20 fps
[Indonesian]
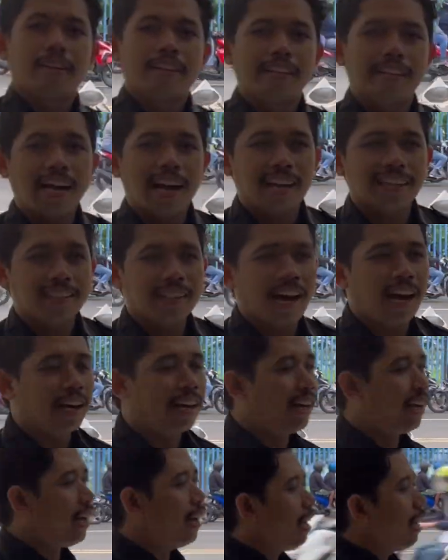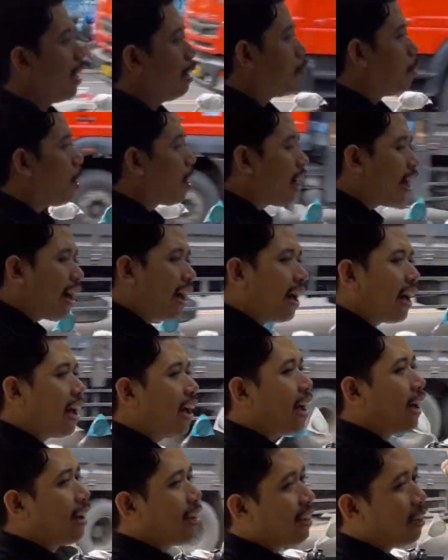di Kalisari
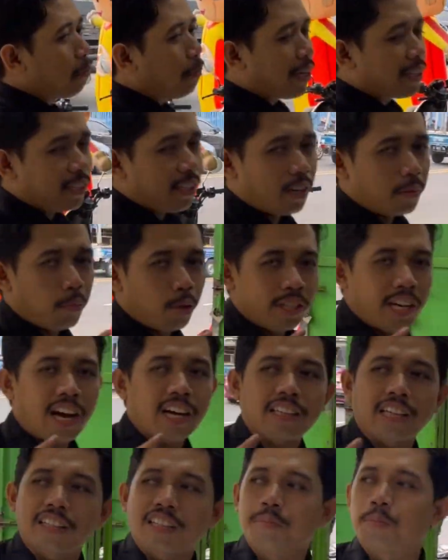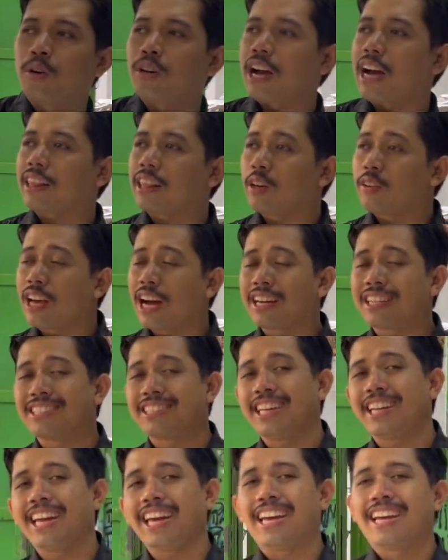boleh di pasar Rebo Jakarta Timur atau yang di
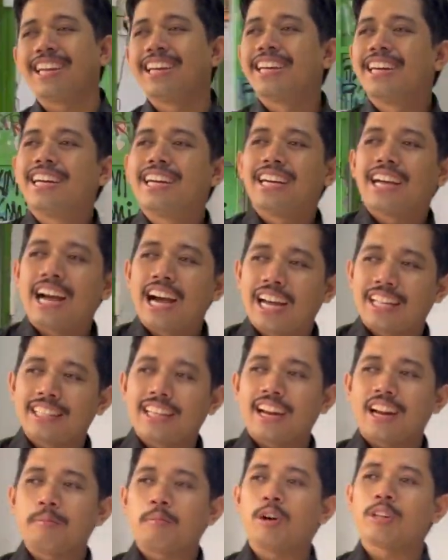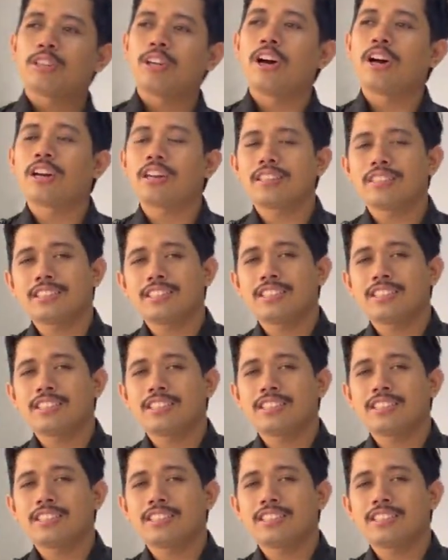sini antara motor